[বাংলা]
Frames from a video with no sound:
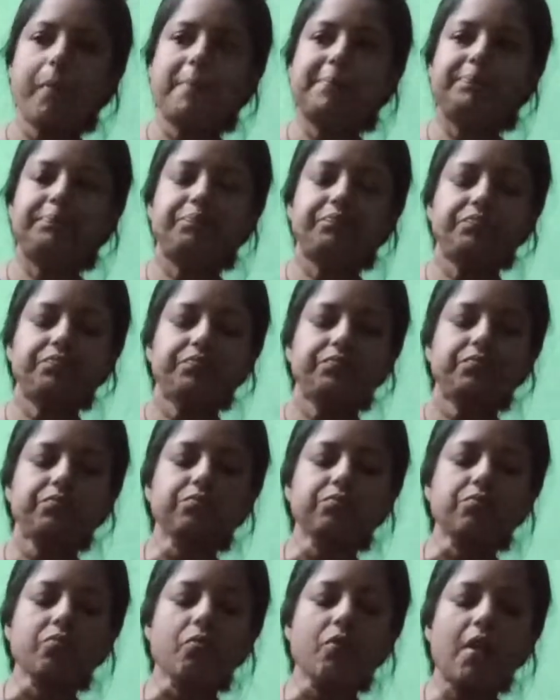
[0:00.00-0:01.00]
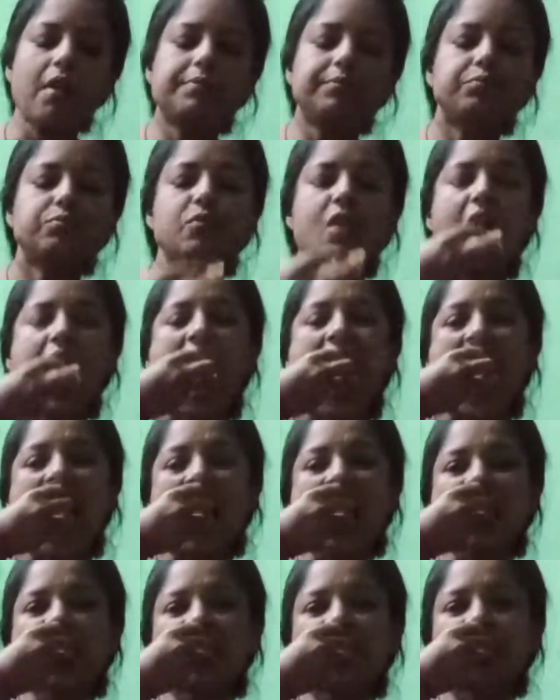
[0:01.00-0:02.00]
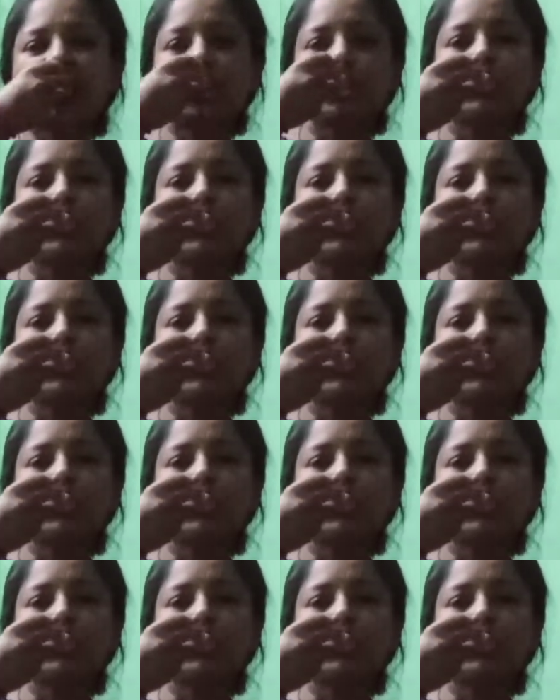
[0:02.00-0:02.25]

বাধ্যতামূলক হাতে নিয়ে খাচ্ছি দেখো